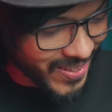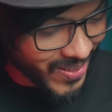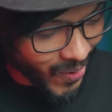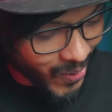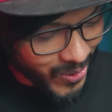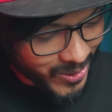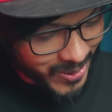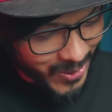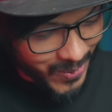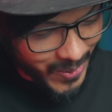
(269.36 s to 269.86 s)

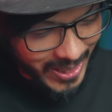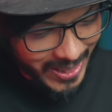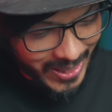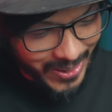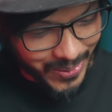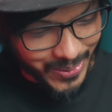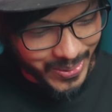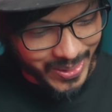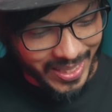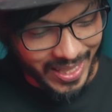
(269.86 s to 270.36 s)
রোজ তোমার কি
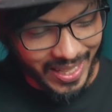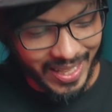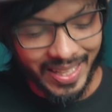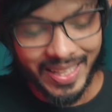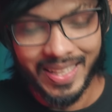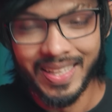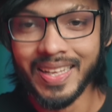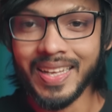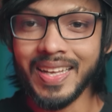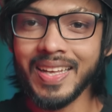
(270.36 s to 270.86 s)
অবস্থা
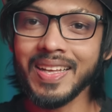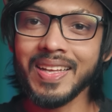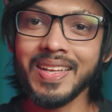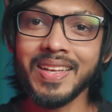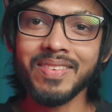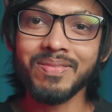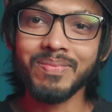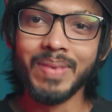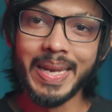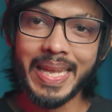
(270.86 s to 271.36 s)

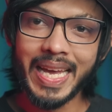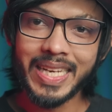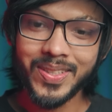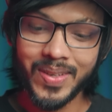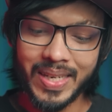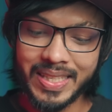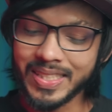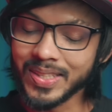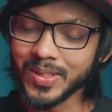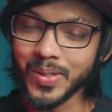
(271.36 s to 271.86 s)
মানে
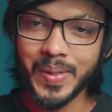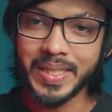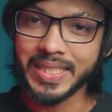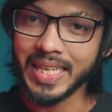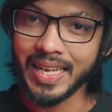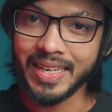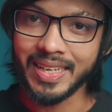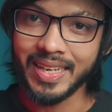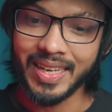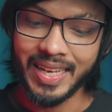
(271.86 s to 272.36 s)
আসলে যে রুমে
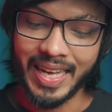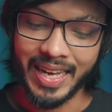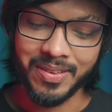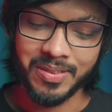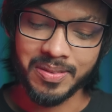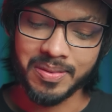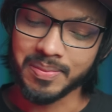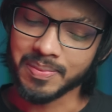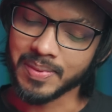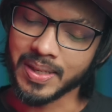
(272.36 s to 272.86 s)
ঠান্ডা
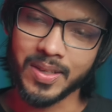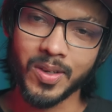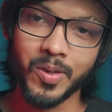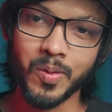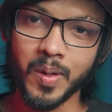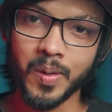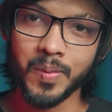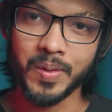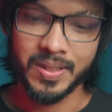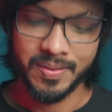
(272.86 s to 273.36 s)
এখন মানে
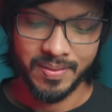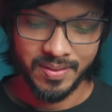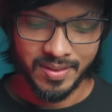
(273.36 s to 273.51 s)
ঘুমাবে